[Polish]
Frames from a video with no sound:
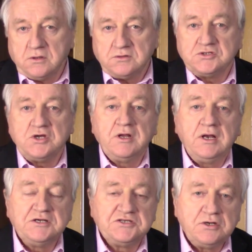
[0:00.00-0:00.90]
co
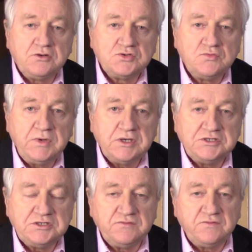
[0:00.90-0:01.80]
należy
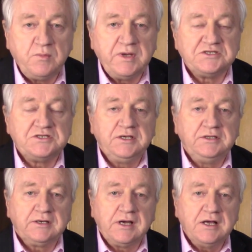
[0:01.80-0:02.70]
rozumieć w obecnej
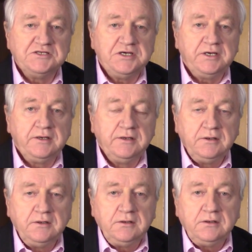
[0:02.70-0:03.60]
dekadzie,
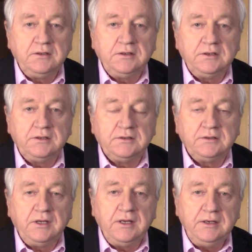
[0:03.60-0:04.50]
e,
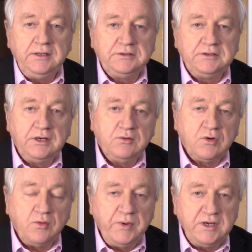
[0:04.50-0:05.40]
elity
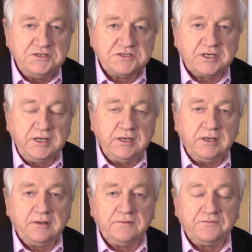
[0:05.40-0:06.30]

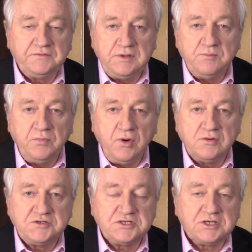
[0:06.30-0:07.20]
europejskie, w tym
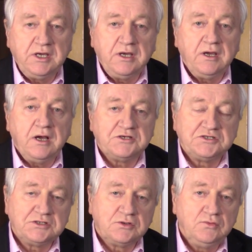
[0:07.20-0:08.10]
polskie, a
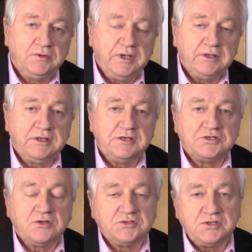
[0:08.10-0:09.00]
szczególnie te
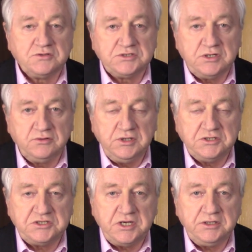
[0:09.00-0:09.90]
rządzące od
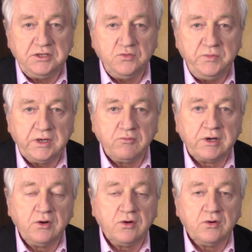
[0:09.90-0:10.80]
jesieni
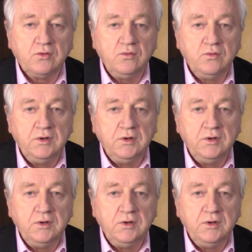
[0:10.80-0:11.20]
ubiegłego roku,